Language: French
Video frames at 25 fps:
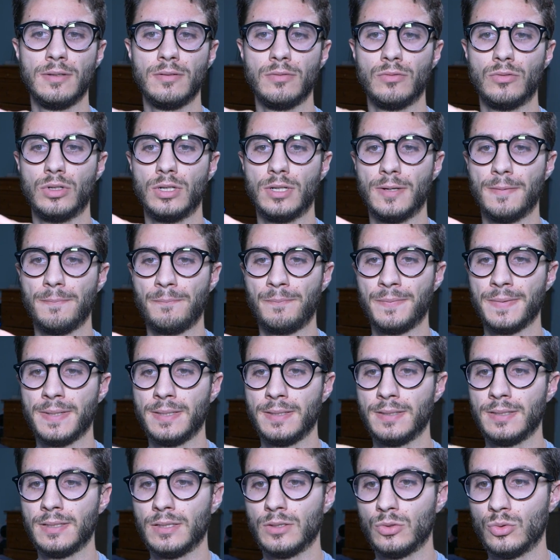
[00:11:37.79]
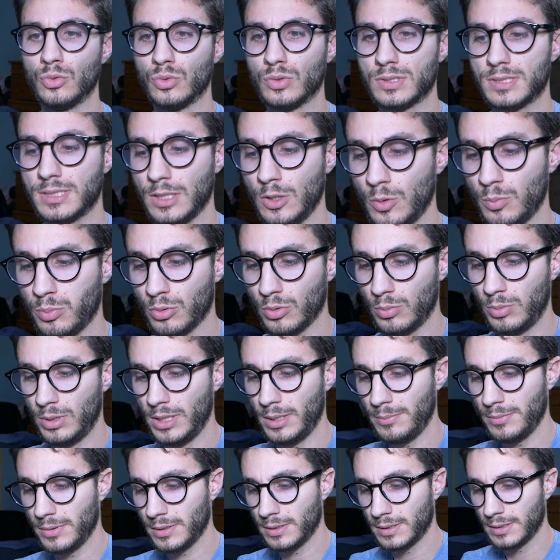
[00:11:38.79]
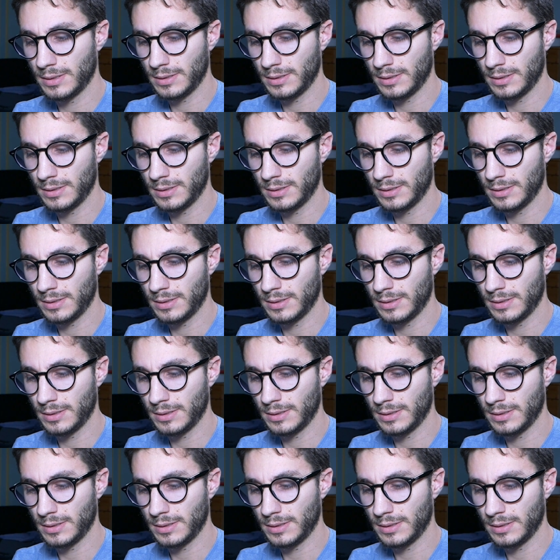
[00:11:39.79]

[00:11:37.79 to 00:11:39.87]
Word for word: Voilà. Donc ça, le problème,